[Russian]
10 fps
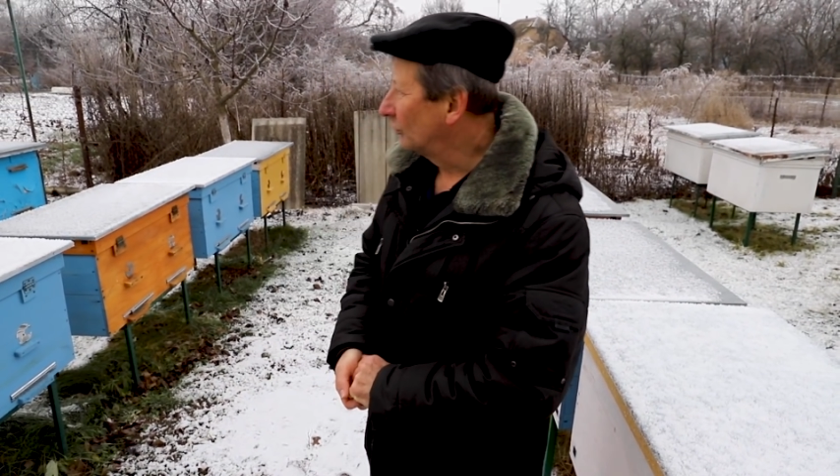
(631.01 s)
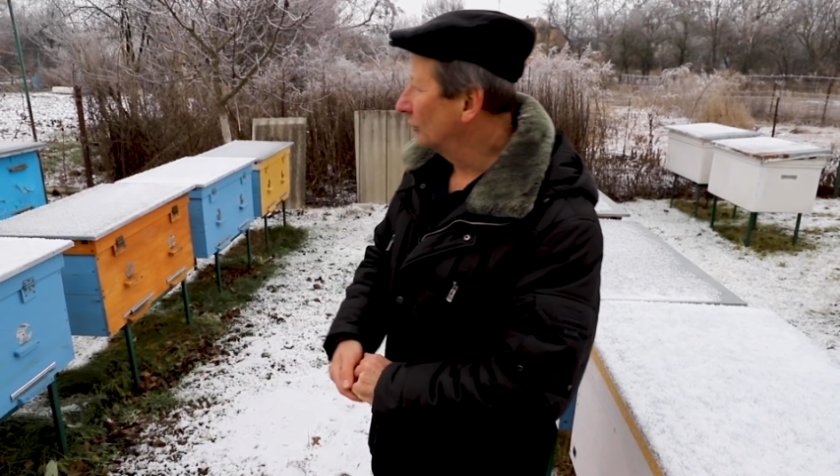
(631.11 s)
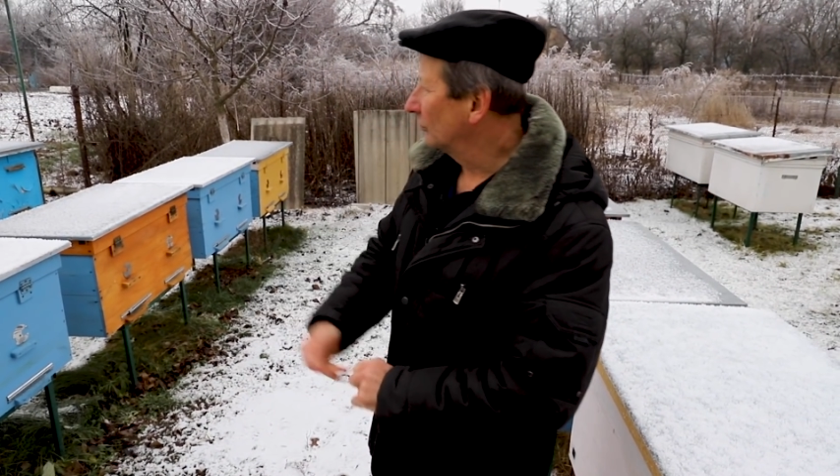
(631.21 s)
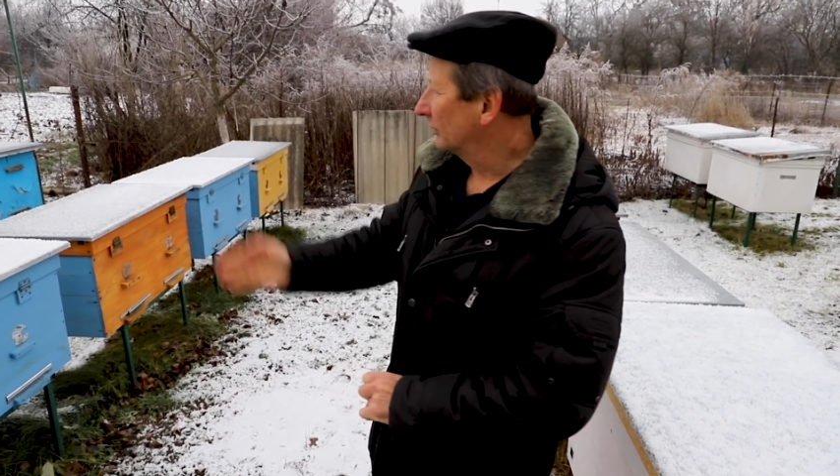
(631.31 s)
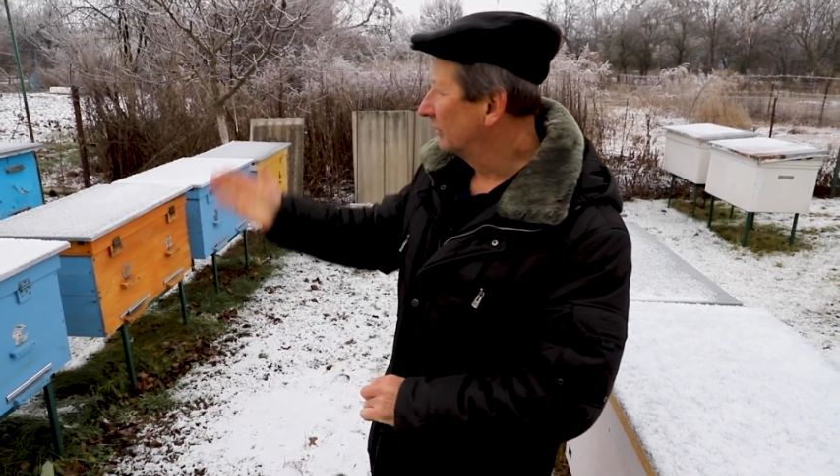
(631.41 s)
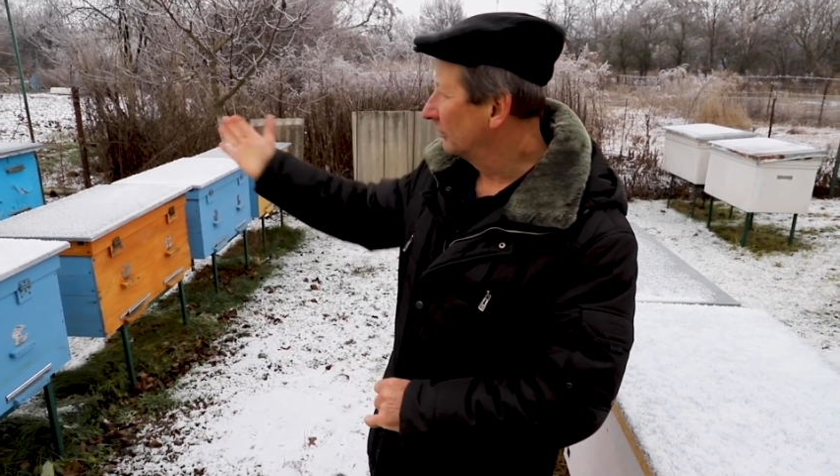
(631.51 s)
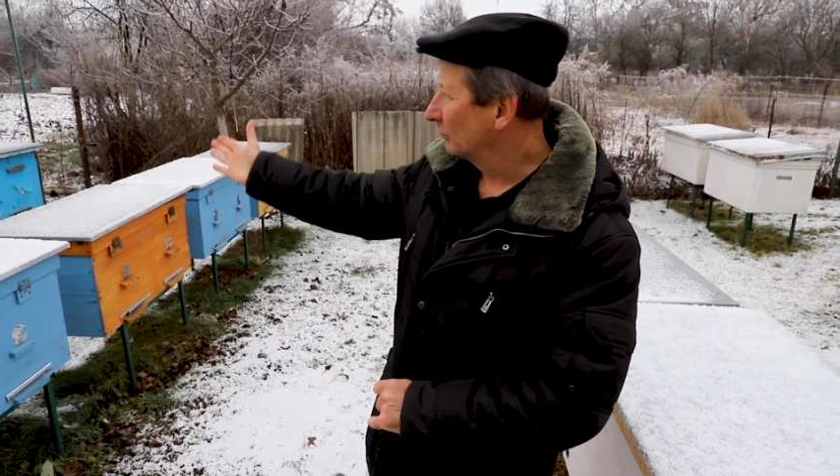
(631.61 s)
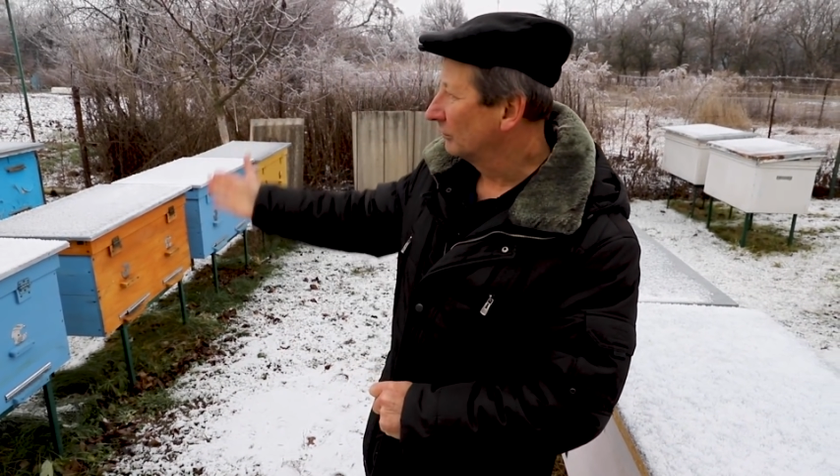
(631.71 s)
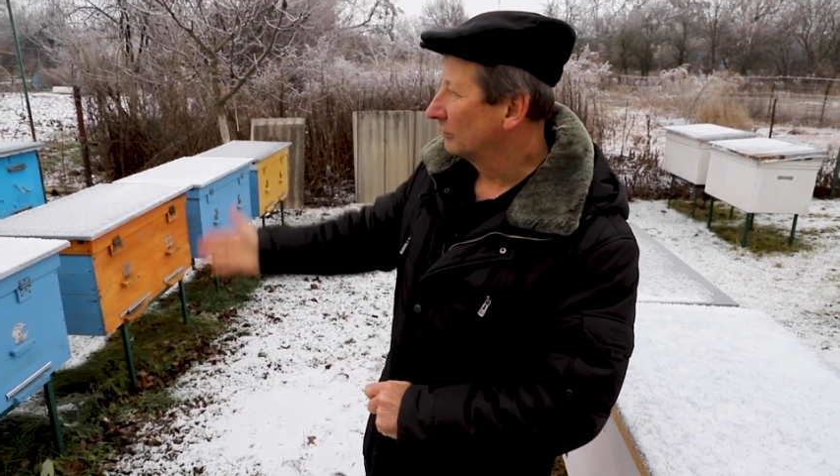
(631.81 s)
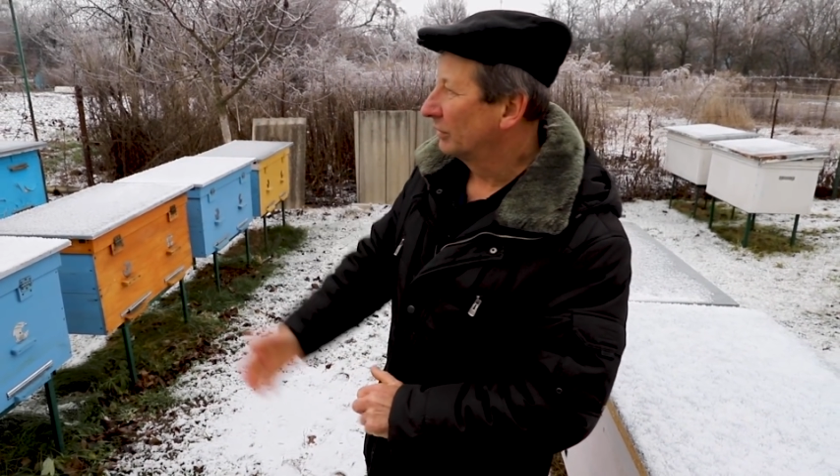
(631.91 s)
Ну, вот
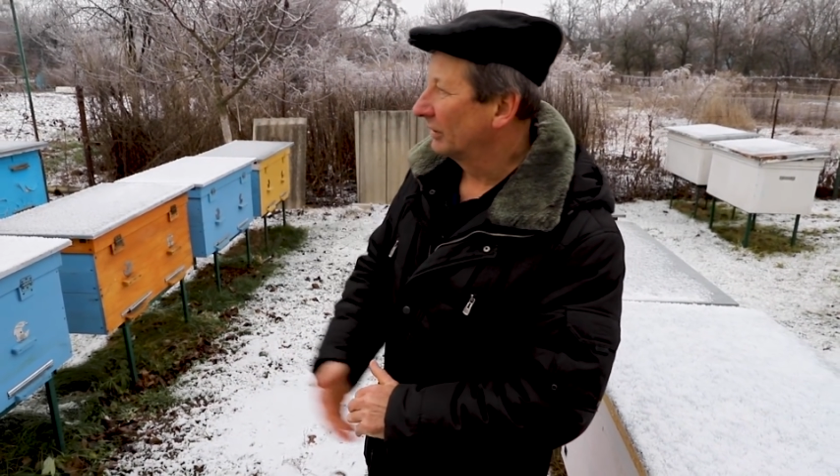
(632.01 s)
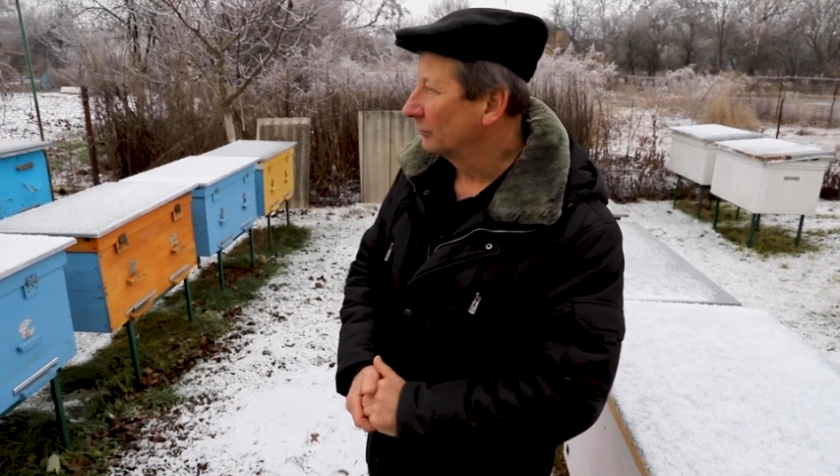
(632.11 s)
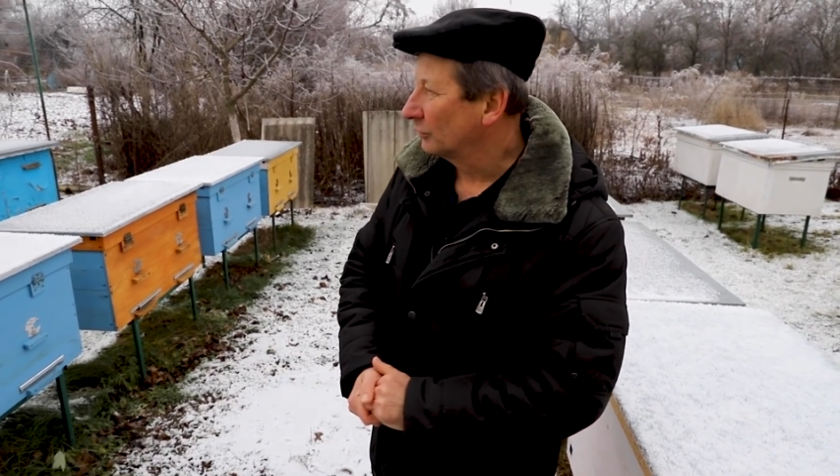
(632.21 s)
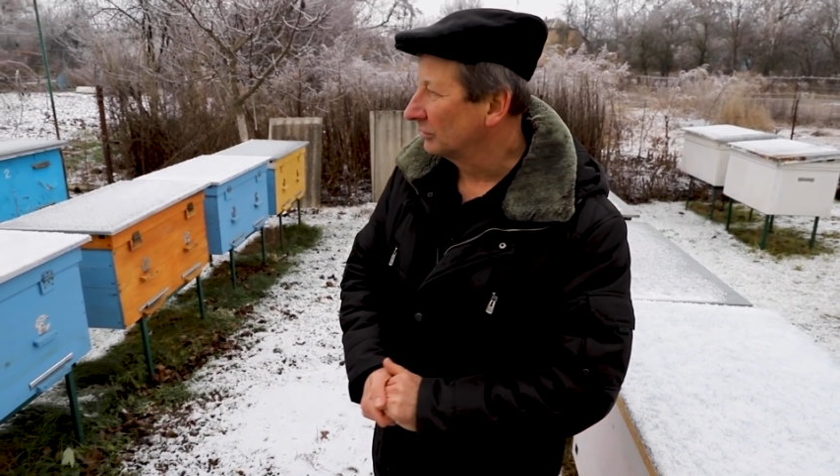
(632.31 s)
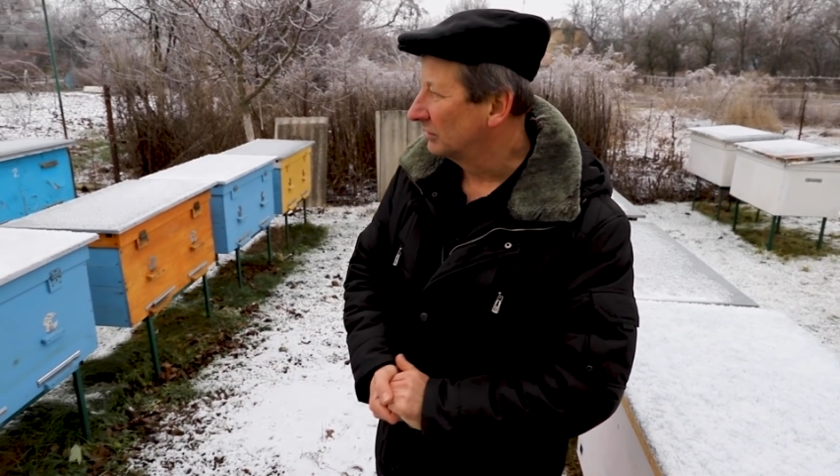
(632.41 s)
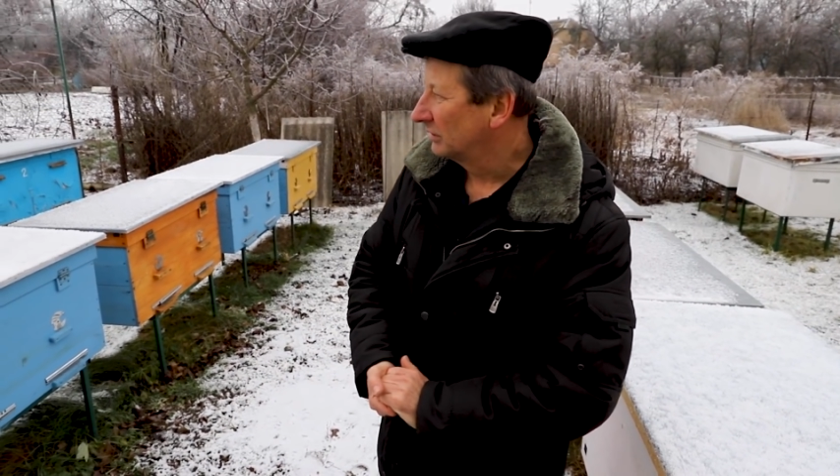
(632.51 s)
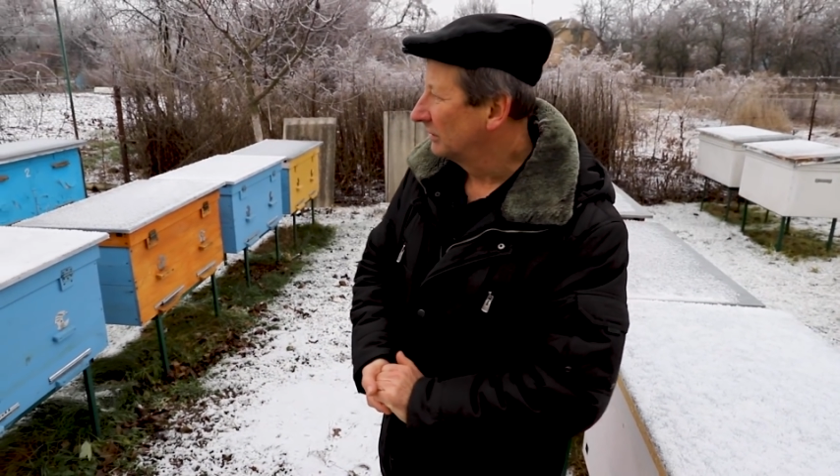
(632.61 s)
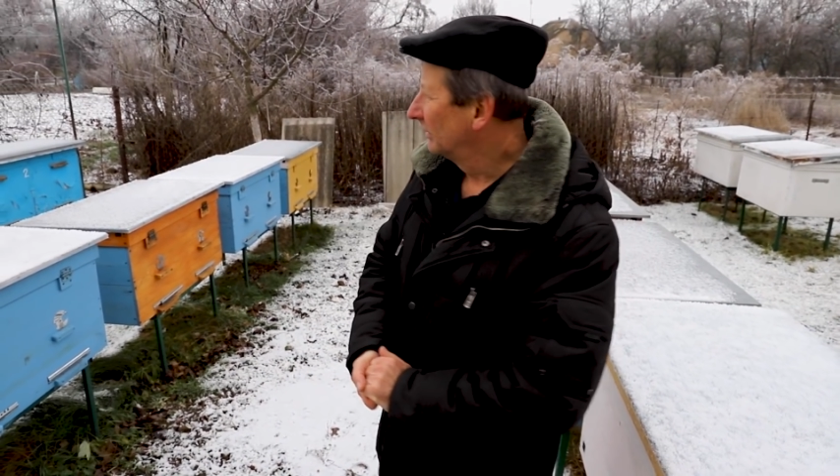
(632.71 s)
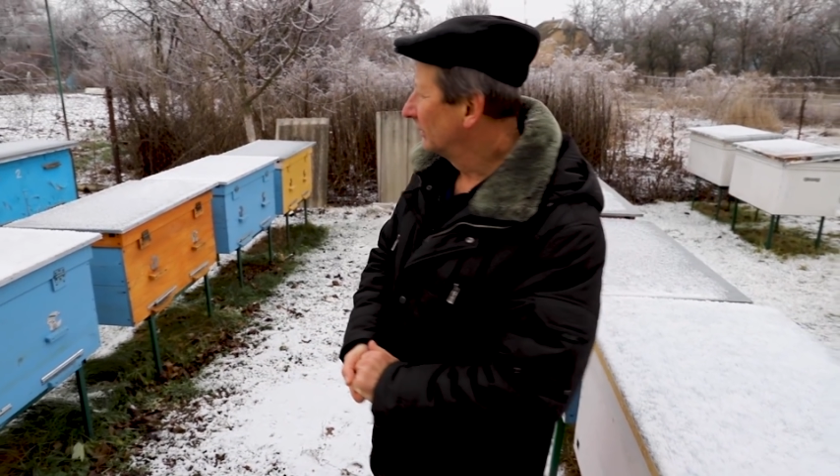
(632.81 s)
был тот